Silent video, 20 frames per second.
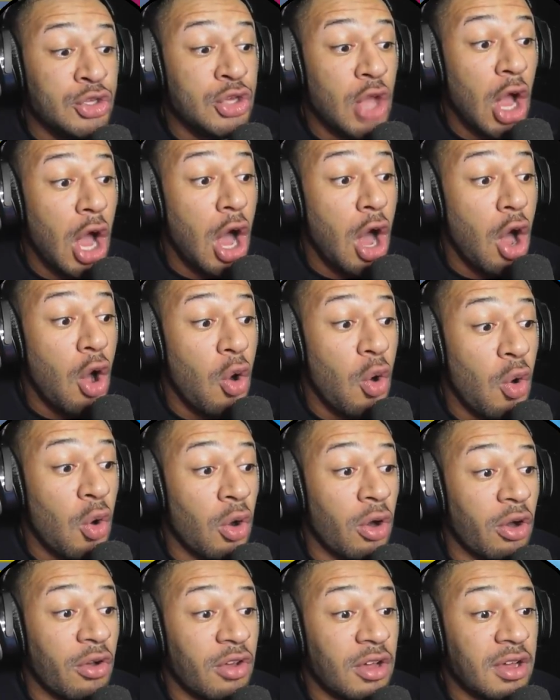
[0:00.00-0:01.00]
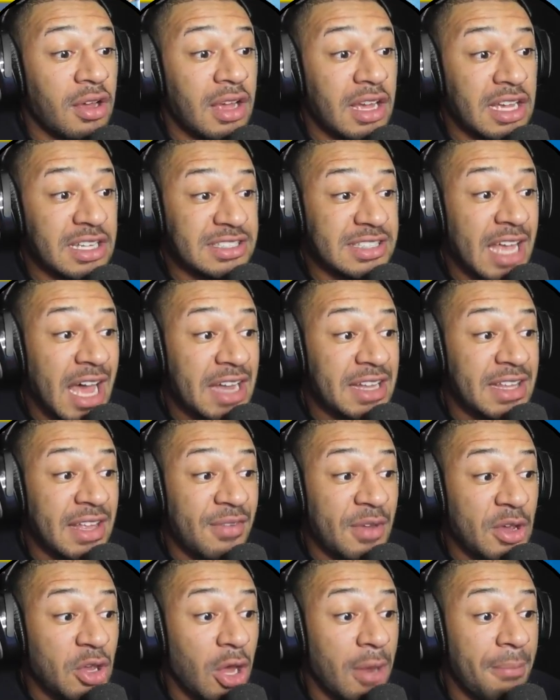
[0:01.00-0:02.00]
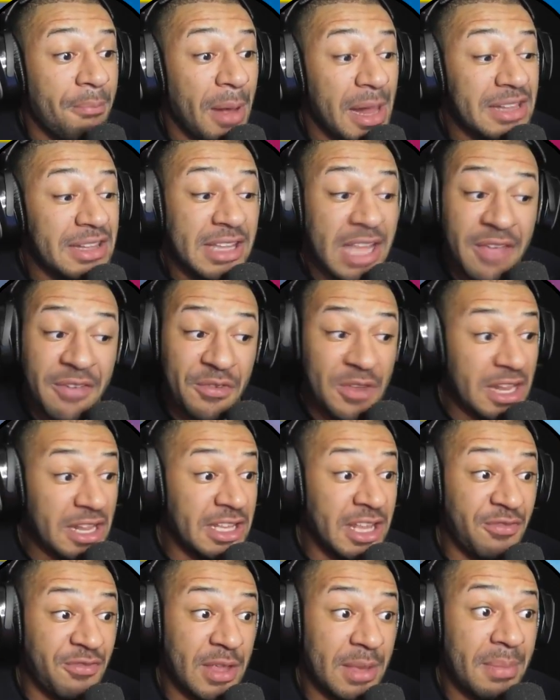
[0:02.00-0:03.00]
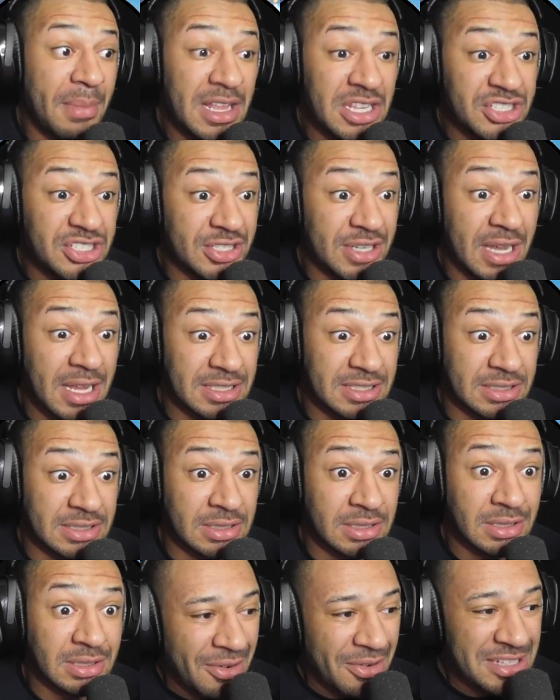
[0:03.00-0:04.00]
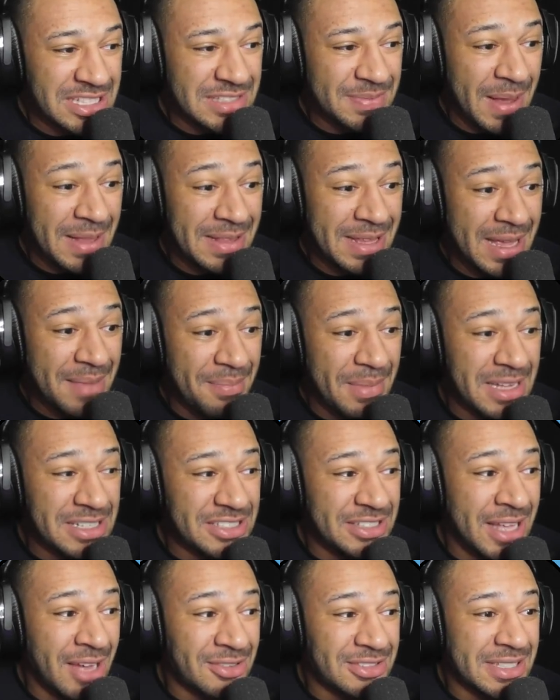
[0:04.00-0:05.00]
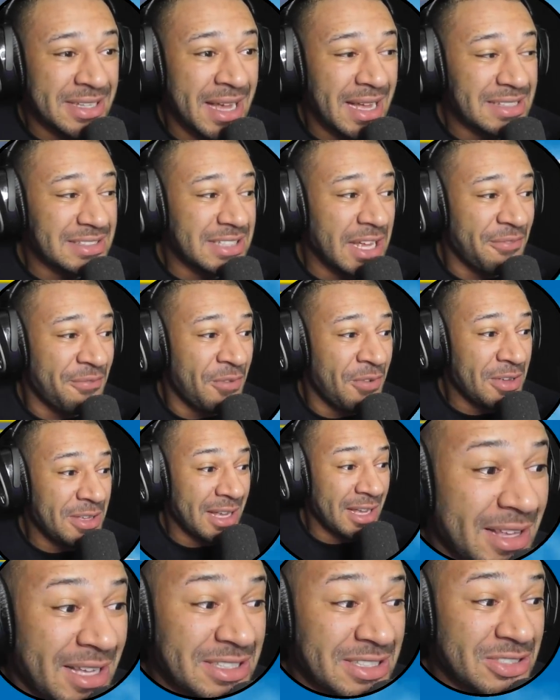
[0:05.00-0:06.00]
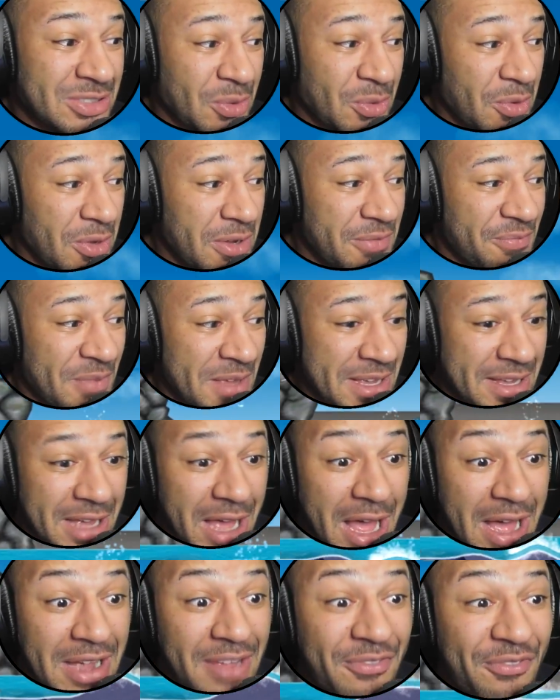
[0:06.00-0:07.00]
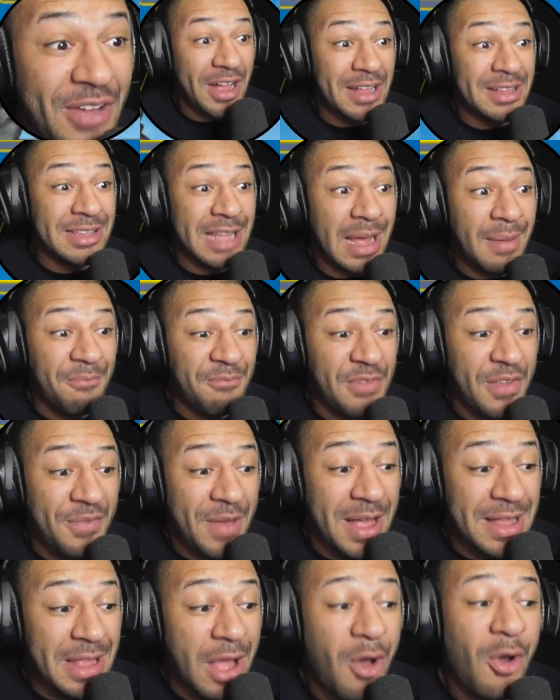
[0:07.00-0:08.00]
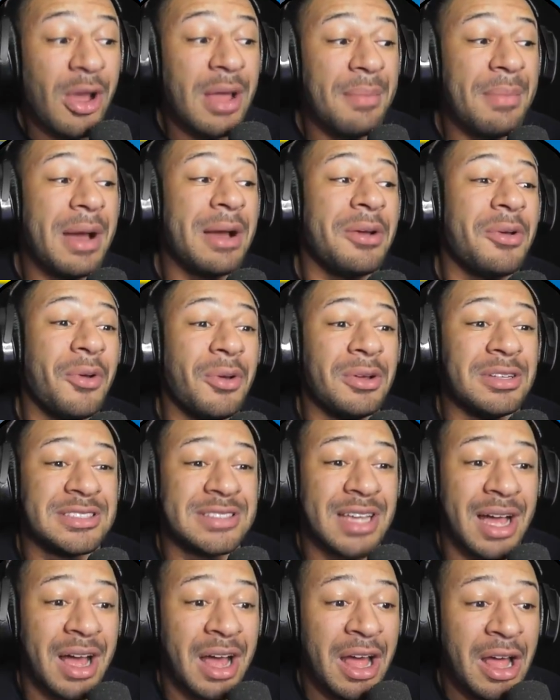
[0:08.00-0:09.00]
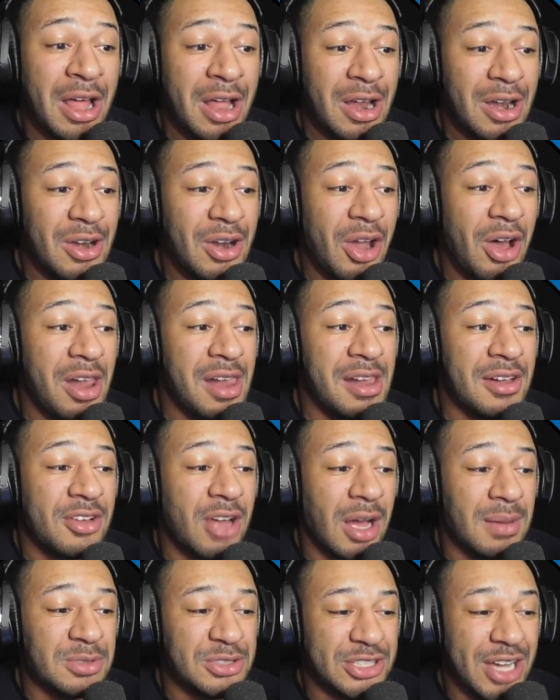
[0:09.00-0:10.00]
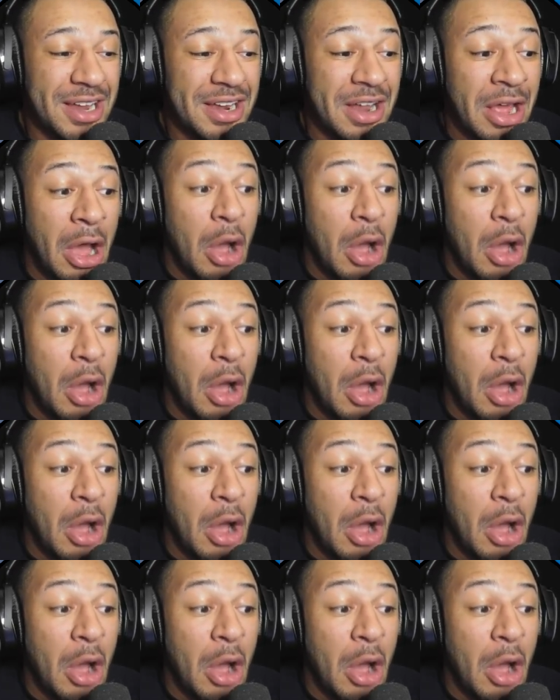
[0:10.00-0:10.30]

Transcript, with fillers: Yo. Ich sag dir, wir können bald definitiv den Menschen essen. Und zwar den Menschen, der uns die ganze Zeit füttert. Das ist irgendwie krank. Verdammt, wir werden auch immer größer. Lol, komm schon.